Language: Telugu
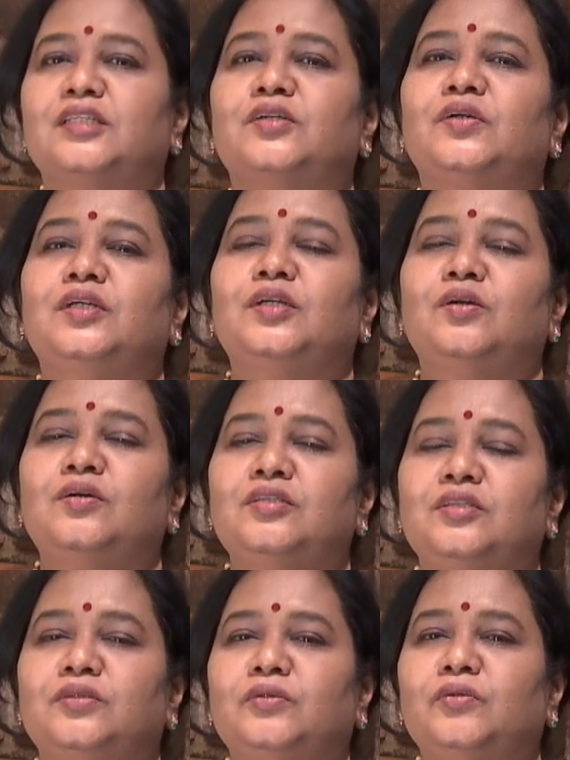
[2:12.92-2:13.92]
సో
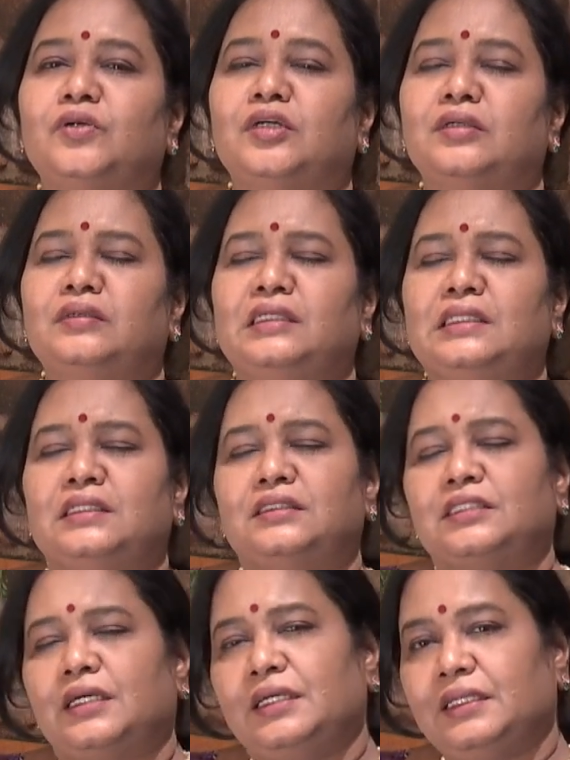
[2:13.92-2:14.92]
ఈరోజు ఒక
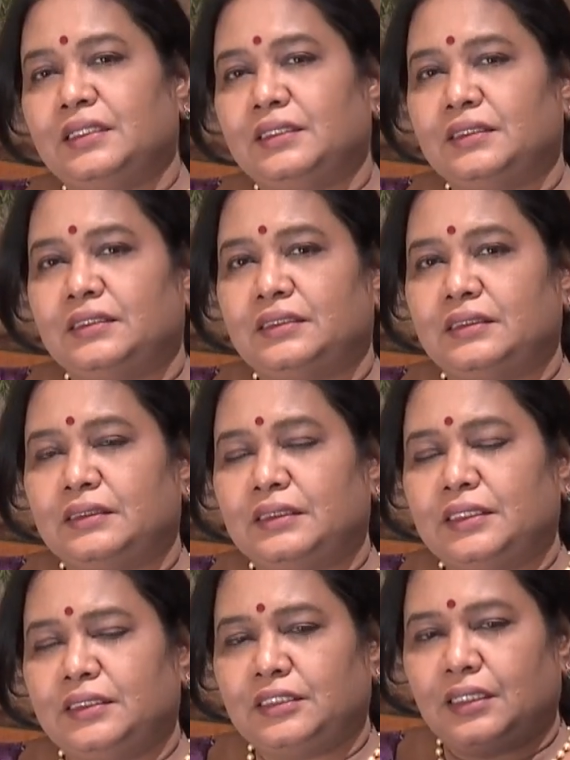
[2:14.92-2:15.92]
చక్కటి
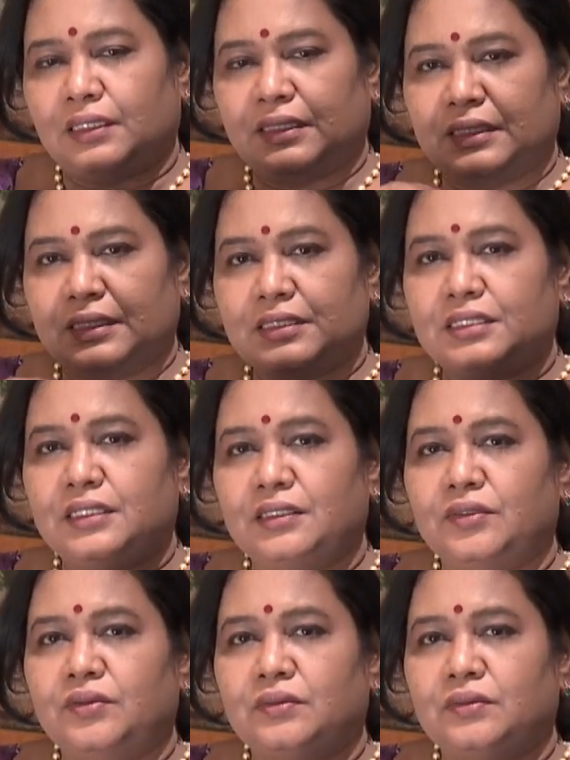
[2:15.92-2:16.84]
అంటే చాలా ఇంట్రెస్టింగ్